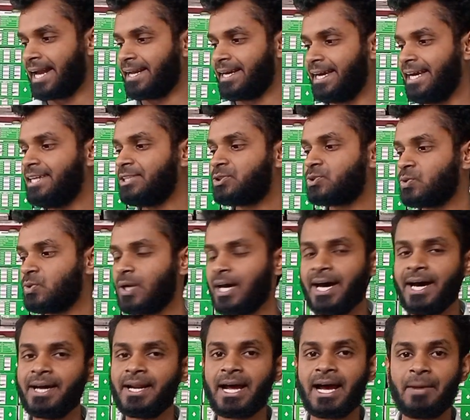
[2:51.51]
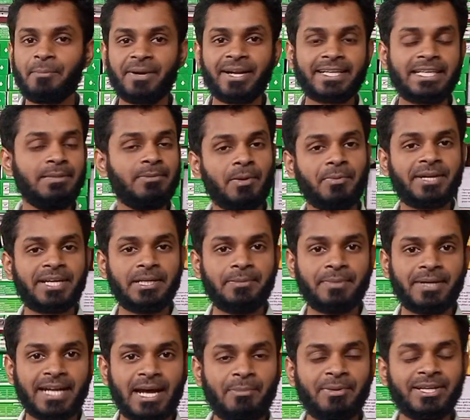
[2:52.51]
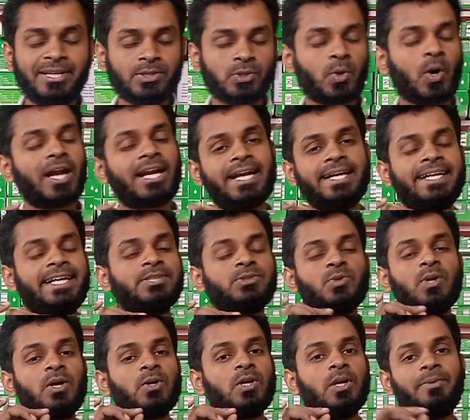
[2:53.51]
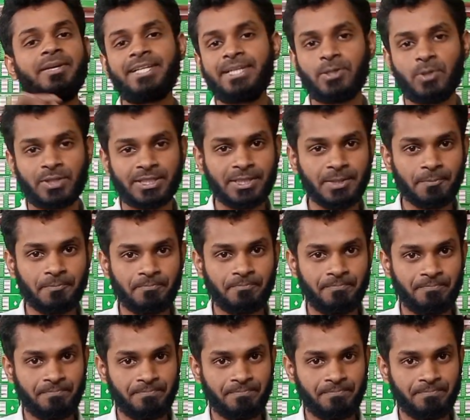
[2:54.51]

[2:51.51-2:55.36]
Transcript: আর এই চুলা আপনারা কিভাবে কিনবেন আমি কিন্তু অনলাইনে এই চুলাগুলো বিক্রি করি